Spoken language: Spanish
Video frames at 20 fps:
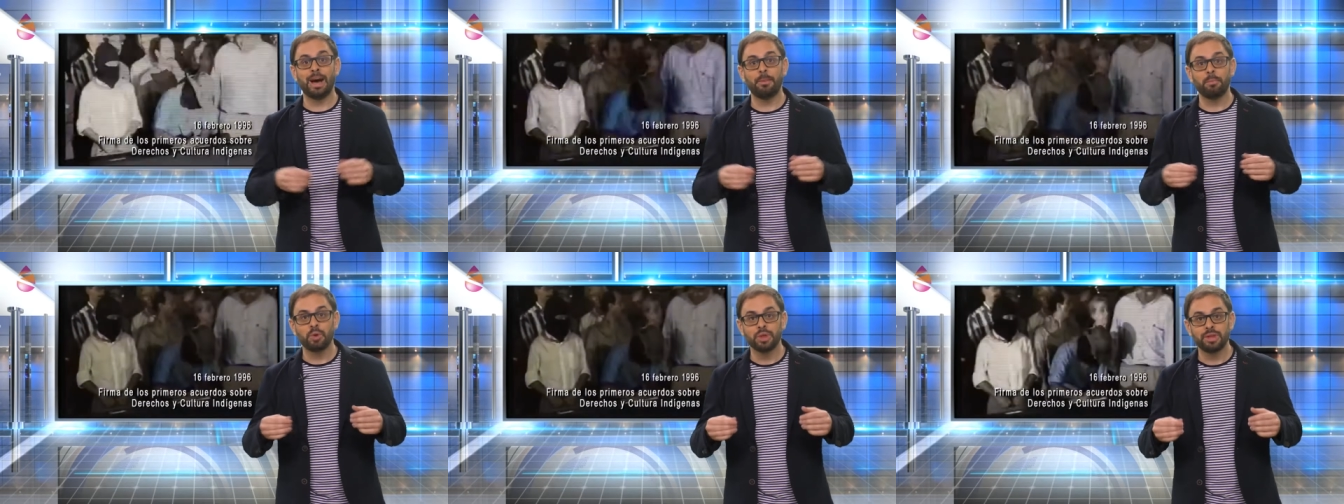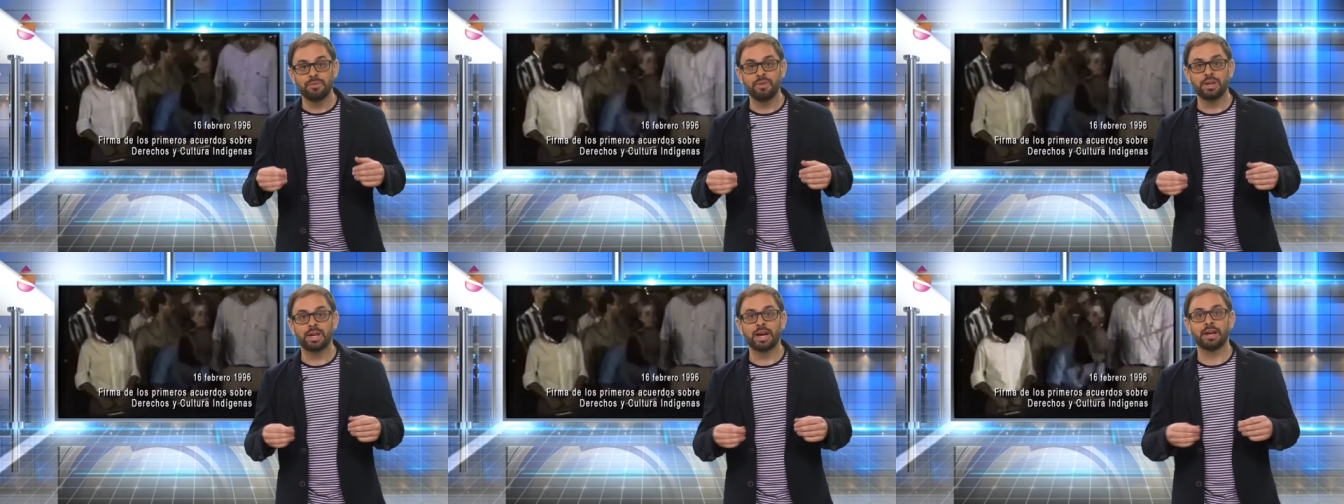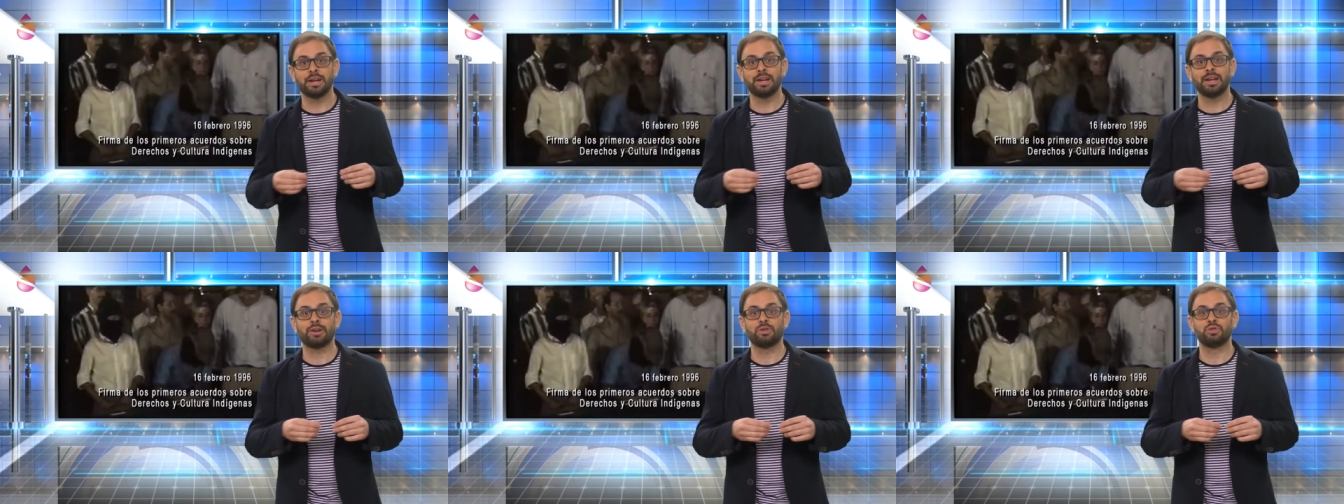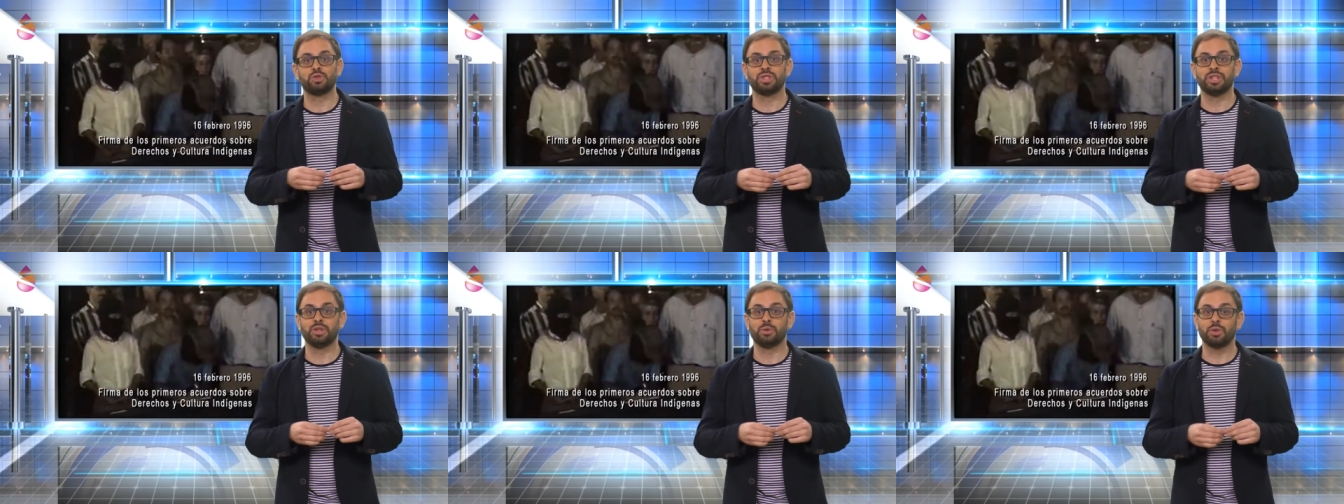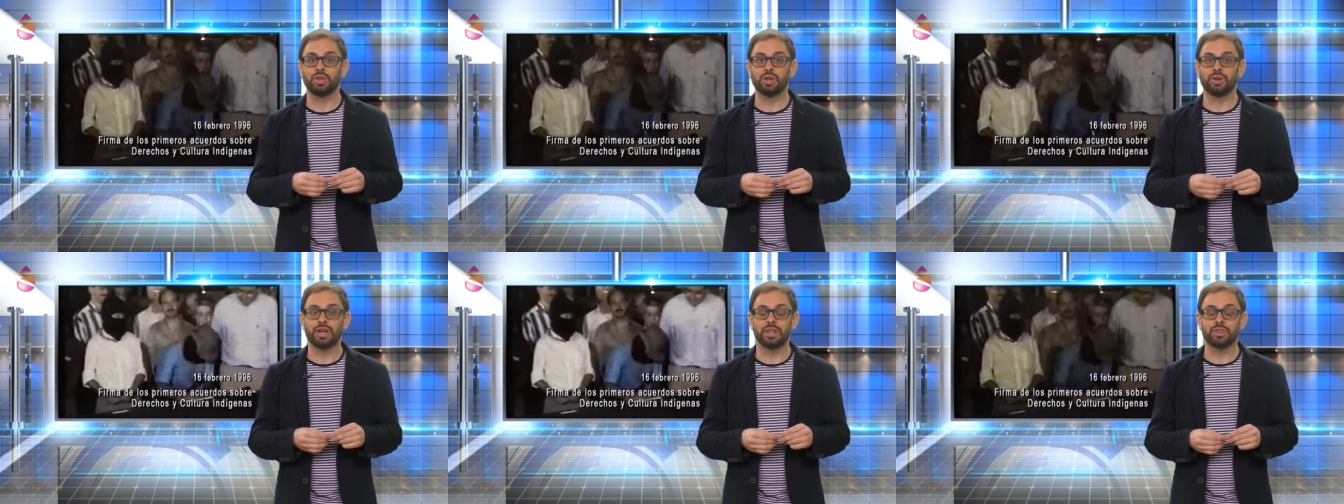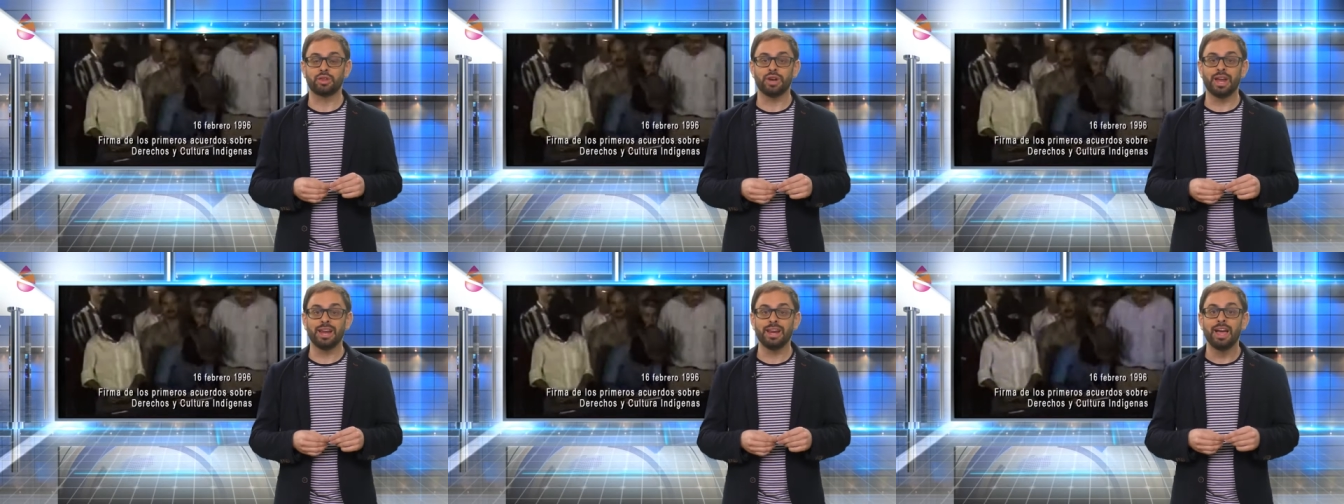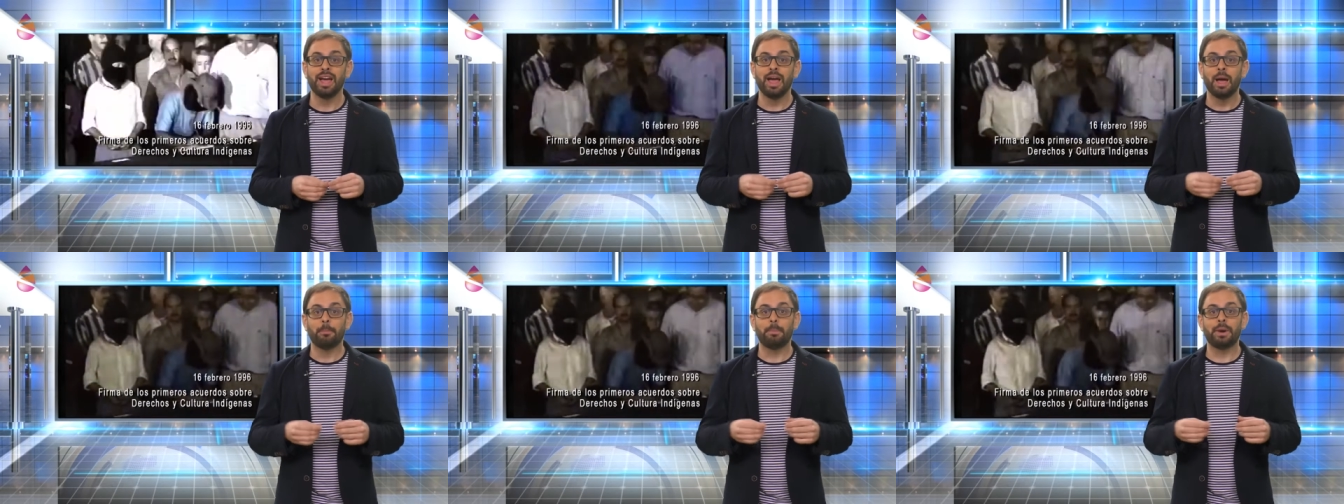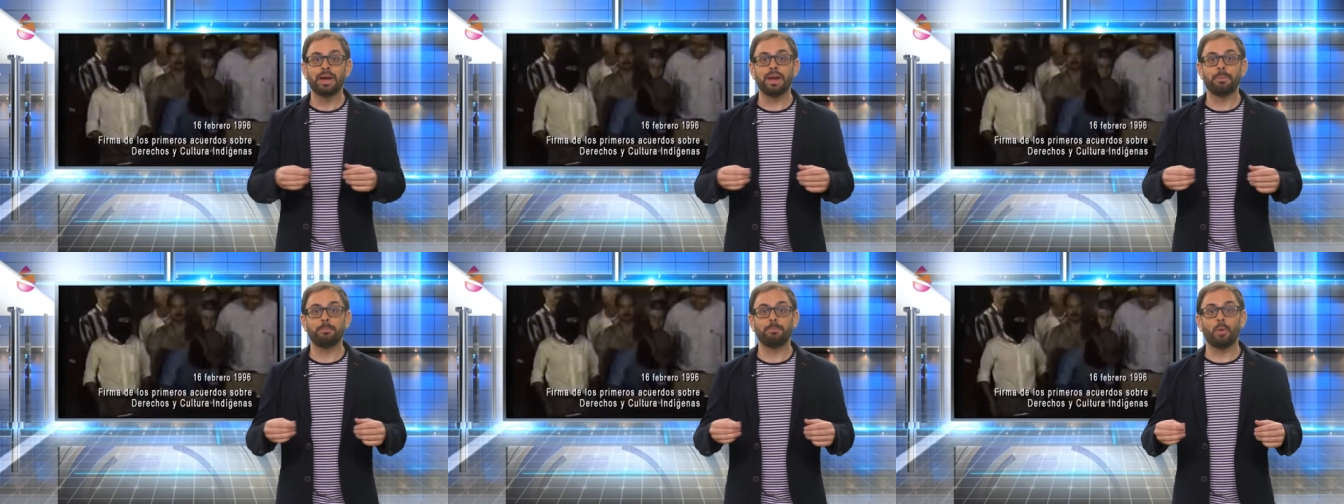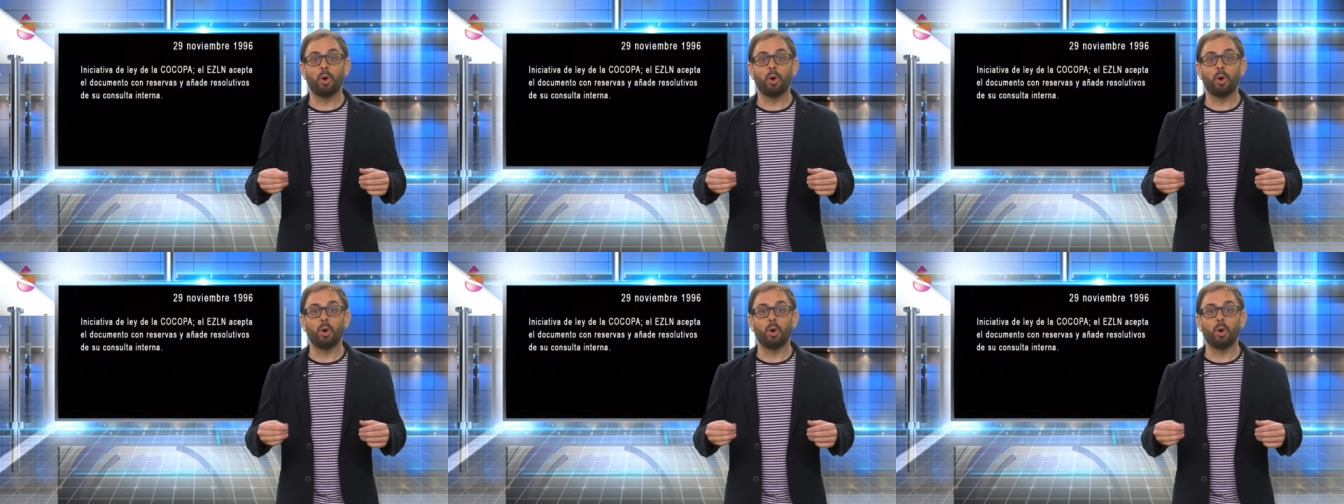a modificar la Constitución Nacional para